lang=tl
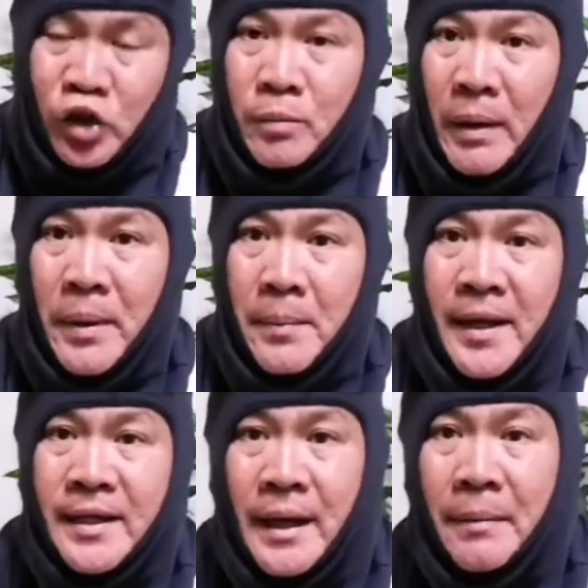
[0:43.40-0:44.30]
Ito'y
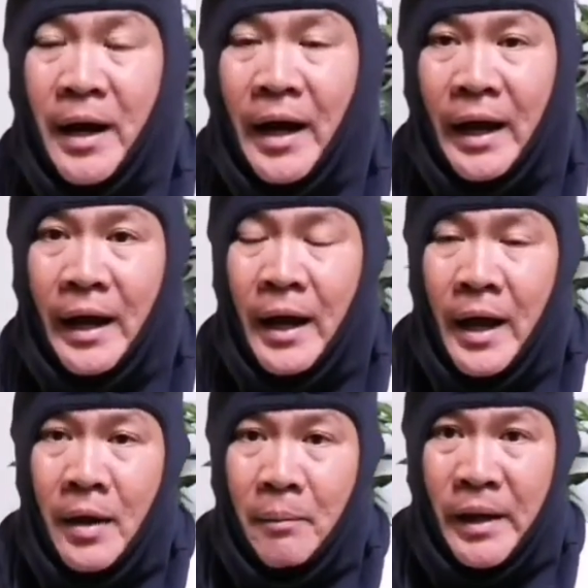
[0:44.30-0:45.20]
mabibili sa mga
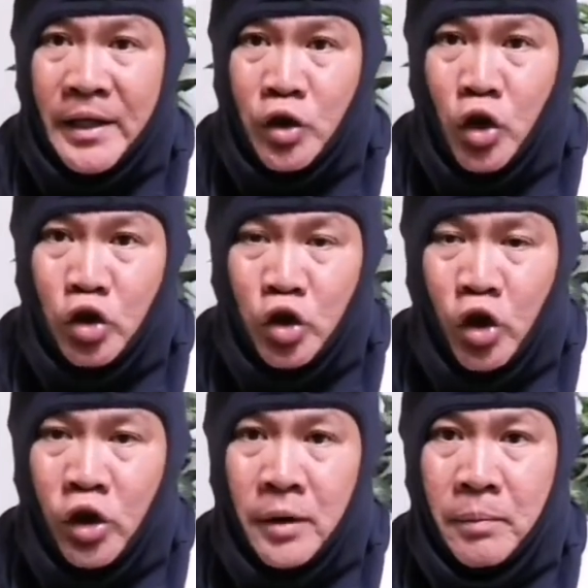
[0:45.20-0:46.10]
pest
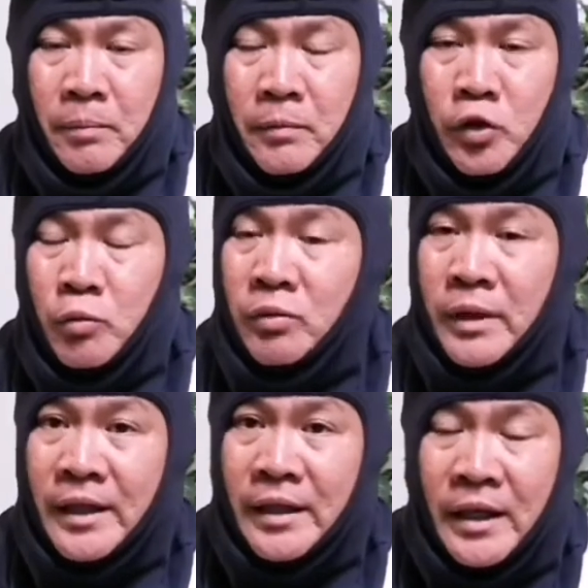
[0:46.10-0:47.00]
control, yung
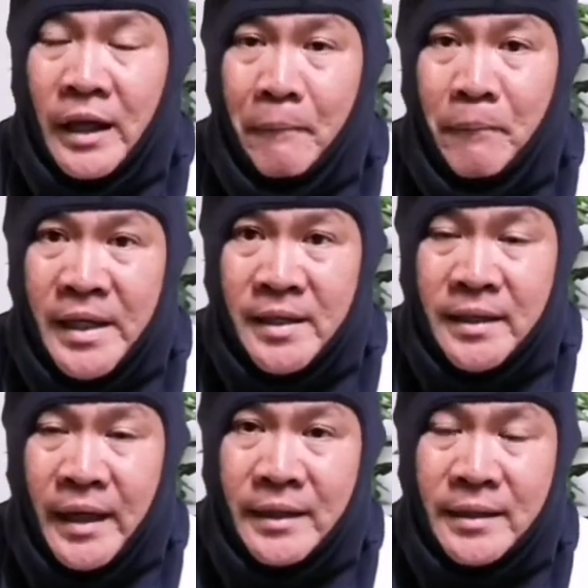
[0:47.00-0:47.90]
nagtitinda ng
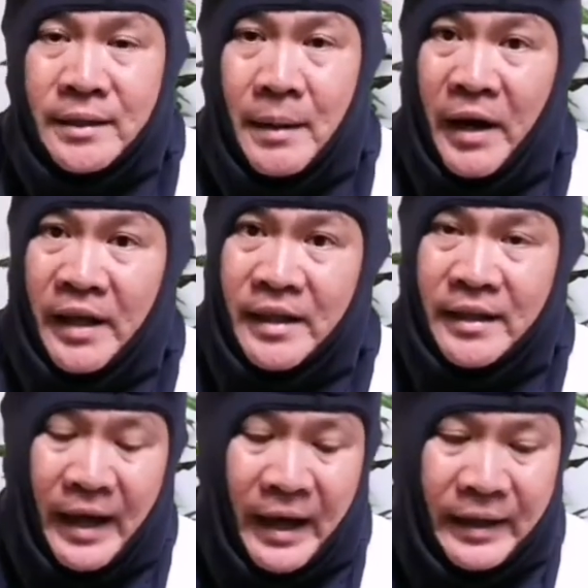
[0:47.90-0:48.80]
pesticide sa mga
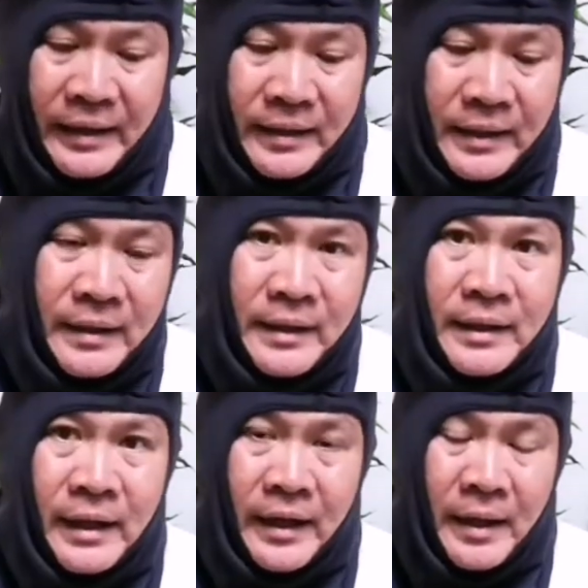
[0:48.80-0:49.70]
tindahan.
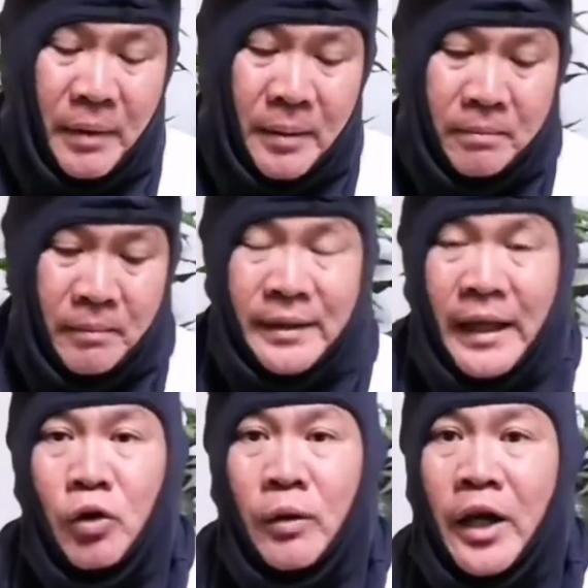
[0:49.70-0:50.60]
Ayan,
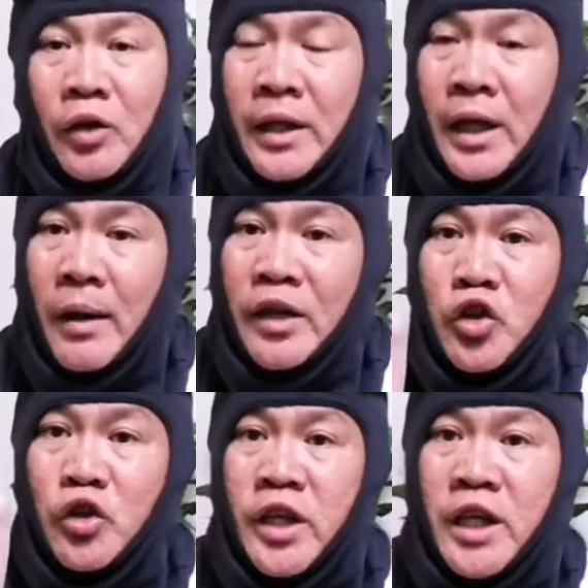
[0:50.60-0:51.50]
magtanong kayo.
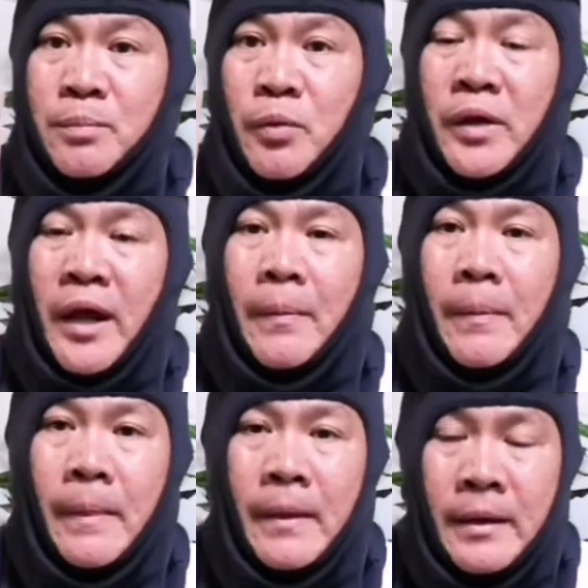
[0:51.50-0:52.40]
Dalawang choices po
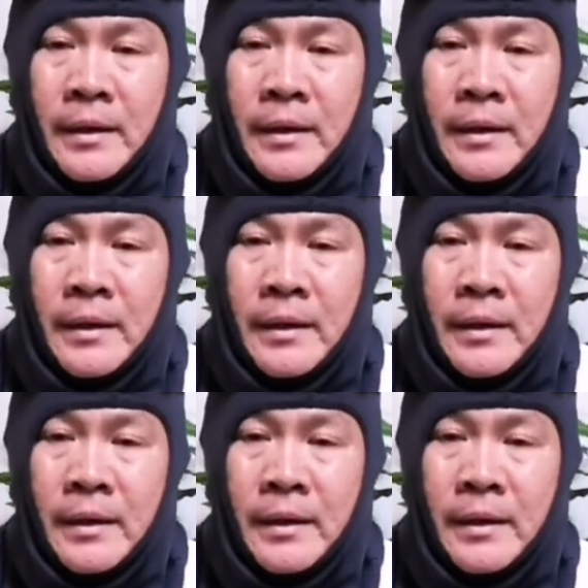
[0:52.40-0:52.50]
yan.